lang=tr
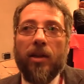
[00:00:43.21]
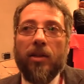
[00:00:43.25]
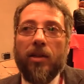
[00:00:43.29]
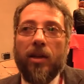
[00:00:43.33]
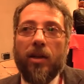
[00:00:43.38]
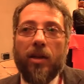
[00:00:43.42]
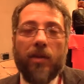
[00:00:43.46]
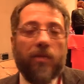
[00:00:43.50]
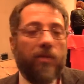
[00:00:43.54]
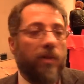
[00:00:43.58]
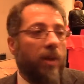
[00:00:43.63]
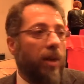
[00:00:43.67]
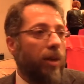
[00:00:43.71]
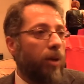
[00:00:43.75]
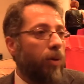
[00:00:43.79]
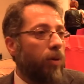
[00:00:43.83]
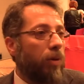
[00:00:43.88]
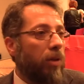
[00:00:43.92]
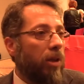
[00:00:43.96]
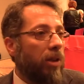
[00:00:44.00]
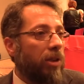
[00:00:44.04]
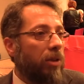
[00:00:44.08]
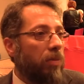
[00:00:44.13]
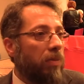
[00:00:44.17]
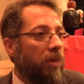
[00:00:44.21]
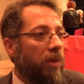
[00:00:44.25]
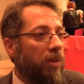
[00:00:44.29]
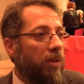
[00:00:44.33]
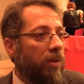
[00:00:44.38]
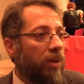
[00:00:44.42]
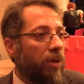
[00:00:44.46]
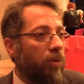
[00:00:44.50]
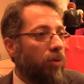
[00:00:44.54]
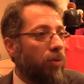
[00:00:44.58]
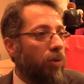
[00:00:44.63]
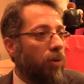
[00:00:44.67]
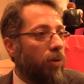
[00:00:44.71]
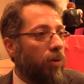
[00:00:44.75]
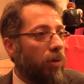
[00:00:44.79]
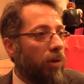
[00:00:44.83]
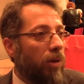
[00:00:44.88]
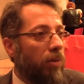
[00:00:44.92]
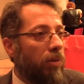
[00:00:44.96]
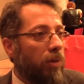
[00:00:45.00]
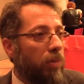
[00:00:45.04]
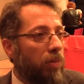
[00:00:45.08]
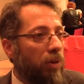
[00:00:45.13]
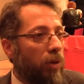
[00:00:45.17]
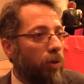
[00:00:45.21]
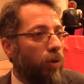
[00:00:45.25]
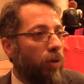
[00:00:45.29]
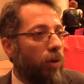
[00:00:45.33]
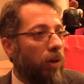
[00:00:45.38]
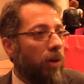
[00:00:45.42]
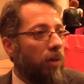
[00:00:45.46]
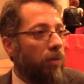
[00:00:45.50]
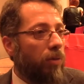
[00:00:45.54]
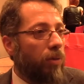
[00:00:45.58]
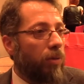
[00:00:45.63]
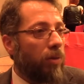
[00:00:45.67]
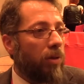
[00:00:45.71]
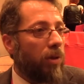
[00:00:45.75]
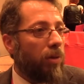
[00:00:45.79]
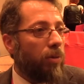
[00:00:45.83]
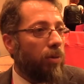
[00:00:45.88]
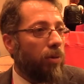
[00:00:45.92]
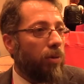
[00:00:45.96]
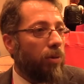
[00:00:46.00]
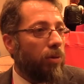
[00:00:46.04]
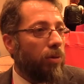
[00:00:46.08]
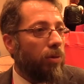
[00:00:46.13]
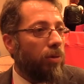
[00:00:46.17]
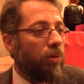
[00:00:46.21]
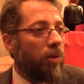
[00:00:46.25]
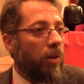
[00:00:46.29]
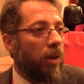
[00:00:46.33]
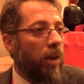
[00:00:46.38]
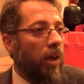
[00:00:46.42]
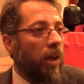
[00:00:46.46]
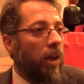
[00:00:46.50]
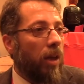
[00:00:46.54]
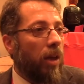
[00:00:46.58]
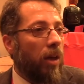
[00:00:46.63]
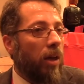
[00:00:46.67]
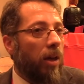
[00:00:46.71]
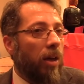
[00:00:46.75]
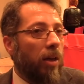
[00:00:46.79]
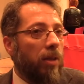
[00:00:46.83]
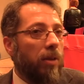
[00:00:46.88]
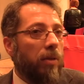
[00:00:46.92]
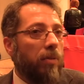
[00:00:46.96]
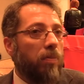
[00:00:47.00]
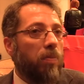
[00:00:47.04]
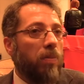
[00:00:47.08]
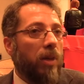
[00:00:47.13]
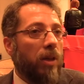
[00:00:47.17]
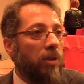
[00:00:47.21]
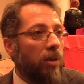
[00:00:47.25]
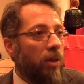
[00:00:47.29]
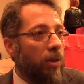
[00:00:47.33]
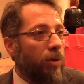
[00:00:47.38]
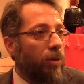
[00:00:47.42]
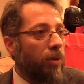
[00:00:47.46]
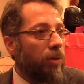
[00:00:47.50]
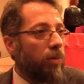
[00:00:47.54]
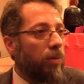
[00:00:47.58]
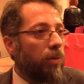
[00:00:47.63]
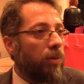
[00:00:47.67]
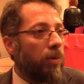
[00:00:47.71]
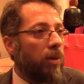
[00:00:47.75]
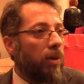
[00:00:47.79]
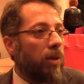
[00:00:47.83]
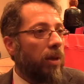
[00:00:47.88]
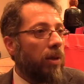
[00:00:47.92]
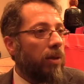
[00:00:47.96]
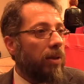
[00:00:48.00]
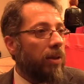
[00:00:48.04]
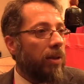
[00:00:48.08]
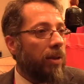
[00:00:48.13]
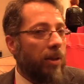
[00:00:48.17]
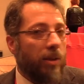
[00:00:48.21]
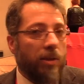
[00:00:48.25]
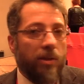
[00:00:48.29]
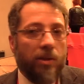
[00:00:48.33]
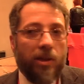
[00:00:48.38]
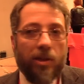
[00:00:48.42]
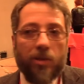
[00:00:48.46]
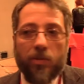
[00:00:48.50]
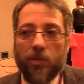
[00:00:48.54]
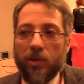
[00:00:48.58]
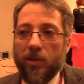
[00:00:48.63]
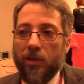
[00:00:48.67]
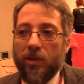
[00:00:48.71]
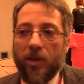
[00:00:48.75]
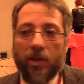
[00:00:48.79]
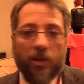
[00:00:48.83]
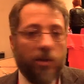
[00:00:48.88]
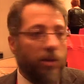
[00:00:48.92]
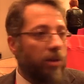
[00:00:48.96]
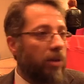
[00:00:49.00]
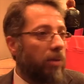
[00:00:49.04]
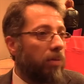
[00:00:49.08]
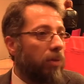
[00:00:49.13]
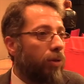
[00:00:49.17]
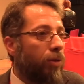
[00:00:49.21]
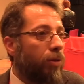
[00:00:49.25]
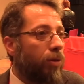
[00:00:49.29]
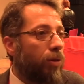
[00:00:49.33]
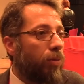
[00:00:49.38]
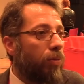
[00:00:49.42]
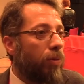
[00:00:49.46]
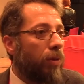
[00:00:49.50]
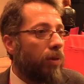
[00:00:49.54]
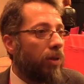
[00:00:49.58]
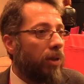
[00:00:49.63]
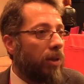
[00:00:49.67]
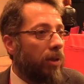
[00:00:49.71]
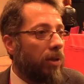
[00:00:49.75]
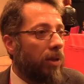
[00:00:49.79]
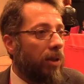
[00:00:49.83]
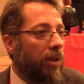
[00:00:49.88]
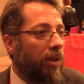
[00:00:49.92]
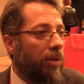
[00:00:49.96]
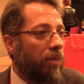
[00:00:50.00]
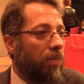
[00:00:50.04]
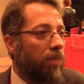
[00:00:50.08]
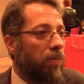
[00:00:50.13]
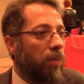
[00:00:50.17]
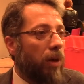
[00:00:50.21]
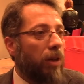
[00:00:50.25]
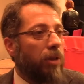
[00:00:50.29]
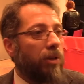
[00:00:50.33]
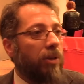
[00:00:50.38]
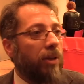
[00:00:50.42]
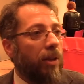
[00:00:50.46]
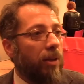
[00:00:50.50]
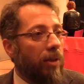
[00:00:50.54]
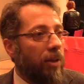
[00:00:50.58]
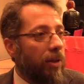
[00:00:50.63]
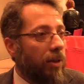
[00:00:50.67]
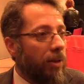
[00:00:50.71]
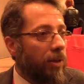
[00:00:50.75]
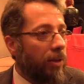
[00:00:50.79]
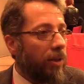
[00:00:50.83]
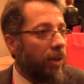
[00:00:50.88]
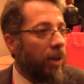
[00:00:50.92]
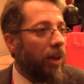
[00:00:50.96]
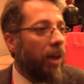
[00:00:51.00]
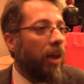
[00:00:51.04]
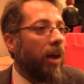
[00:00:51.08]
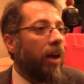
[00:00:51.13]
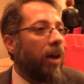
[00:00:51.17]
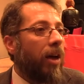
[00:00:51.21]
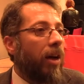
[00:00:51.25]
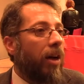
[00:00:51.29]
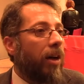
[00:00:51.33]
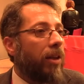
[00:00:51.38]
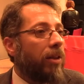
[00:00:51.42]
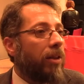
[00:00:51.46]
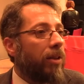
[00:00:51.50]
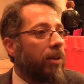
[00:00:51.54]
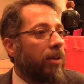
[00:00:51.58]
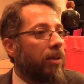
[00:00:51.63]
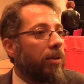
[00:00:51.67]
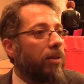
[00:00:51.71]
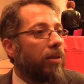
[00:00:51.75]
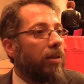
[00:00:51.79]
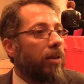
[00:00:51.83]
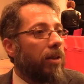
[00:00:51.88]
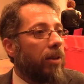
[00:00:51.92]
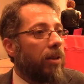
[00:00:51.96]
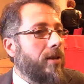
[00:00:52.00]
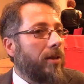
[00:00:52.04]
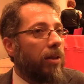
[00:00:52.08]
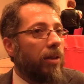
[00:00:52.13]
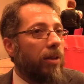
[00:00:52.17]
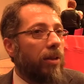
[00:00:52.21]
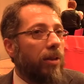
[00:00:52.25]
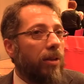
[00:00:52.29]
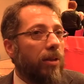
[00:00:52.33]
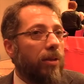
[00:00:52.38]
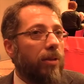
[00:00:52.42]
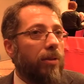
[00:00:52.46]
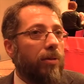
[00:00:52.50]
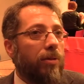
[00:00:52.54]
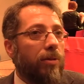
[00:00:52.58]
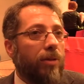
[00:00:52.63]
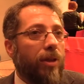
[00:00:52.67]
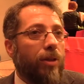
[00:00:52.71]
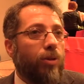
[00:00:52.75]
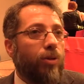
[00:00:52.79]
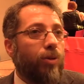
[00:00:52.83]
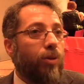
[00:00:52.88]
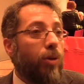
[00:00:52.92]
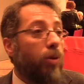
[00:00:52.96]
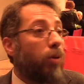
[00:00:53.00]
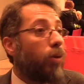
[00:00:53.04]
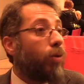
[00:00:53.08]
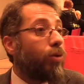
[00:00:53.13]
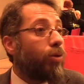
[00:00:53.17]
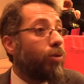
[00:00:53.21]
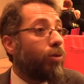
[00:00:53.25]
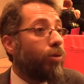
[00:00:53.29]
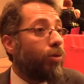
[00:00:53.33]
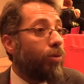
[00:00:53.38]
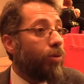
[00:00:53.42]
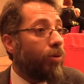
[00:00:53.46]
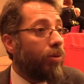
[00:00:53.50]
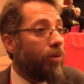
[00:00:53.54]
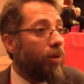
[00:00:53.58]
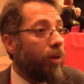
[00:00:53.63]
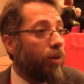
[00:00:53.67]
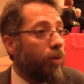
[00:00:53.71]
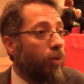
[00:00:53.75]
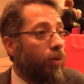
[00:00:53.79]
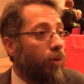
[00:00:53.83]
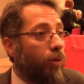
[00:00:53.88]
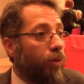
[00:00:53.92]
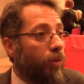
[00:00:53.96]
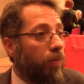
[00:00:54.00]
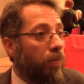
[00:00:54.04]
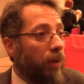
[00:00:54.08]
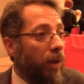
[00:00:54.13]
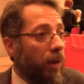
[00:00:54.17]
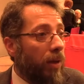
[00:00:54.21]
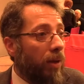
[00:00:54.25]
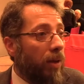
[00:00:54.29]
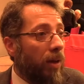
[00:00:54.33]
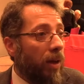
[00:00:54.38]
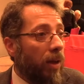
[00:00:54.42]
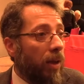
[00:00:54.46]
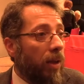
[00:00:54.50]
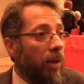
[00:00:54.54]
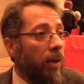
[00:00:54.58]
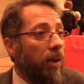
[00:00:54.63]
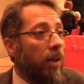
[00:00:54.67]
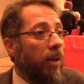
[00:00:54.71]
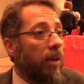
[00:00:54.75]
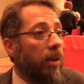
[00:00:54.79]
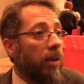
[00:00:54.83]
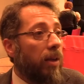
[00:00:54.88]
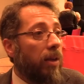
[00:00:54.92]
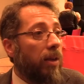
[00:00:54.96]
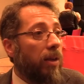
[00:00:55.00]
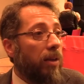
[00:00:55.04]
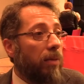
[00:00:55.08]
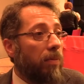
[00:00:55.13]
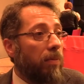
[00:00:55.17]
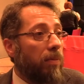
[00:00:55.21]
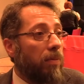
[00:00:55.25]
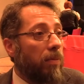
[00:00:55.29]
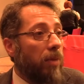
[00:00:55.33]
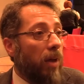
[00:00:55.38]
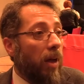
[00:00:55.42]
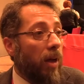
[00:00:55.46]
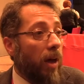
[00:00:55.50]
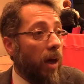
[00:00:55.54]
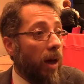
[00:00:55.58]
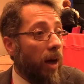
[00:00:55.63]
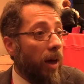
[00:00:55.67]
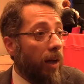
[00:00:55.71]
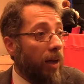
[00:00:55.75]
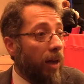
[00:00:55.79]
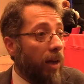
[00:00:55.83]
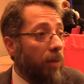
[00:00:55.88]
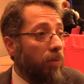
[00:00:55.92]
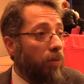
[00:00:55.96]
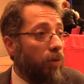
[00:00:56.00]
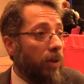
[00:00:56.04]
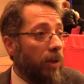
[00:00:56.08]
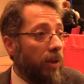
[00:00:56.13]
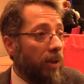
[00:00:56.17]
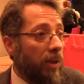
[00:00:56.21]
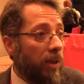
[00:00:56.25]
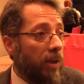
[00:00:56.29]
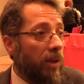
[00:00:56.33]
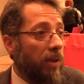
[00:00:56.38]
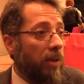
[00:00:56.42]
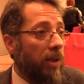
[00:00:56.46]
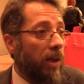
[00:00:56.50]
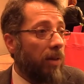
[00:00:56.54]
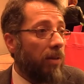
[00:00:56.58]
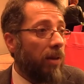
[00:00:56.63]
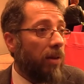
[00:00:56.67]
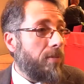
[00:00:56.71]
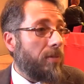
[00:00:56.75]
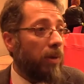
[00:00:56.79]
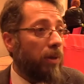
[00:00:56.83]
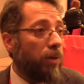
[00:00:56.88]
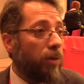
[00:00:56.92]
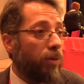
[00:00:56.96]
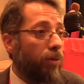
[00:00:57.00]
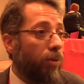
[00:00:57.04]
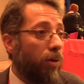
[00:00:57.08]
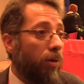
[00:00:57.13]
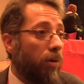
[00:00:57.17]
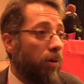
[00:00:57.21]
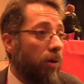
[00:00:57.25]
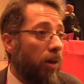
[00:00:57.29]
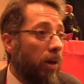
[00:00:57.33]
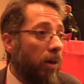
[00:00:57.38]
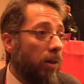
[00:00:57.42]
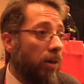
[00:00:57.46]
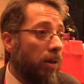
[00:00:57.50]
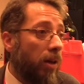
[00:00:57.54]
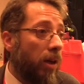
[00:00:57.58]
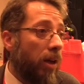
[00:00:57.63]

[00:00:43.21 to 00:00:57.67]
taraftara ulaşmasında çok önemli bir görev üstleniyorsun. Hani başka tribünden arkadaşlarımız da şimdi tribün lideri, başkaları hani e, nedir o oluşturdukları gruplarla e, hala bu ilgiyi devam ettiriyorlar.